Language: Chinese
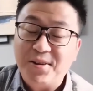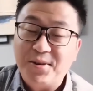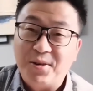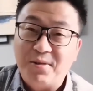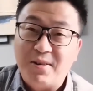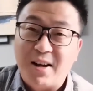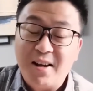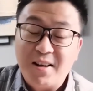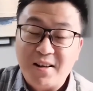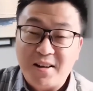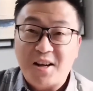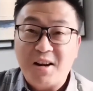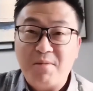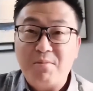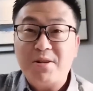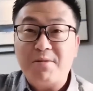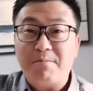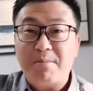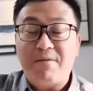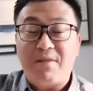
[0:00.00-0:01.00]
对吧？你根
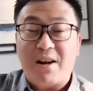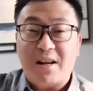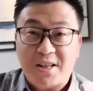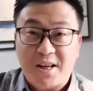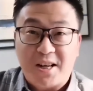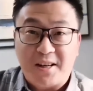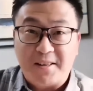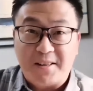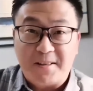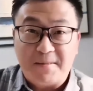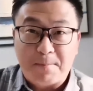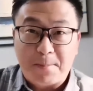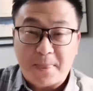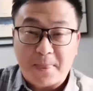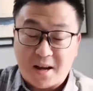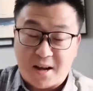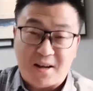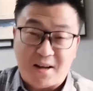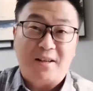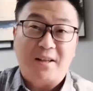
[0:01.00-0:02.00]
本就没法唱了，
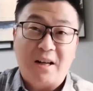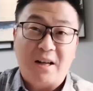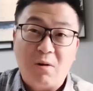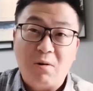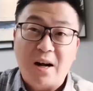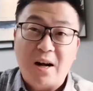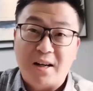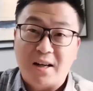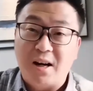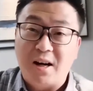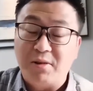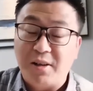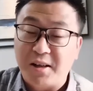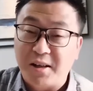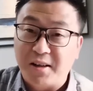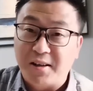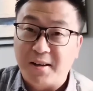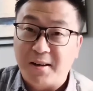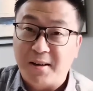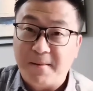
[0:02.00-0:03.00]
很高很高的
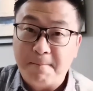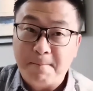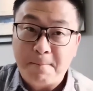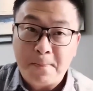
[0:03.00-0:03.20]
音了。